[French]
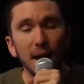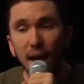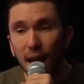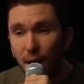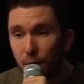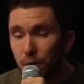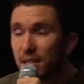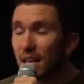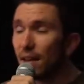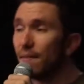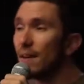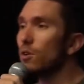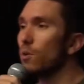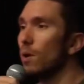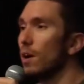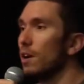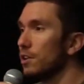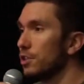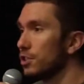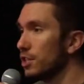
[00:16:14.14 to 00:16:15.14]
Et vous savez
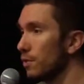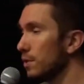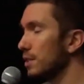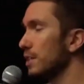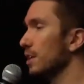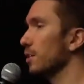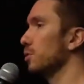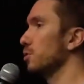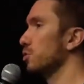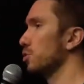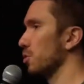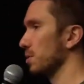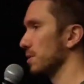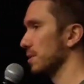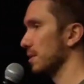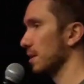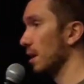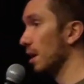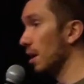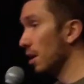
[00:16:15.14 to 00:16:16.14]
quoi Je vais vous dire une
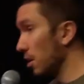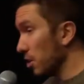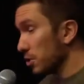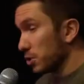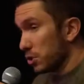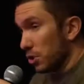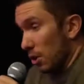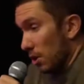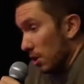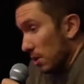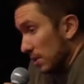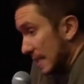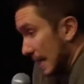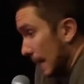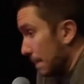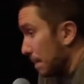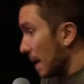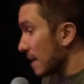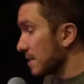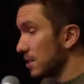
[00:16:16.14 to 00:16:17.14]
chose. Lorsque
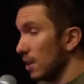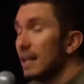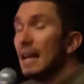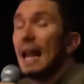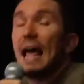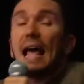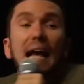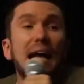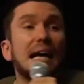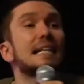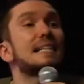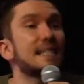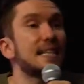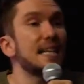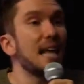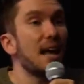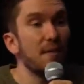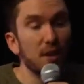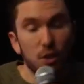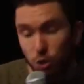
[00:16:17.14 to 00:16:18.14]
cette personne-là est
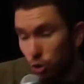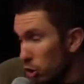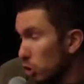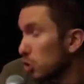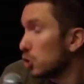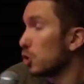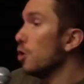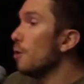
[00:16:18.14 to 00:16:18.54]
restée avec juste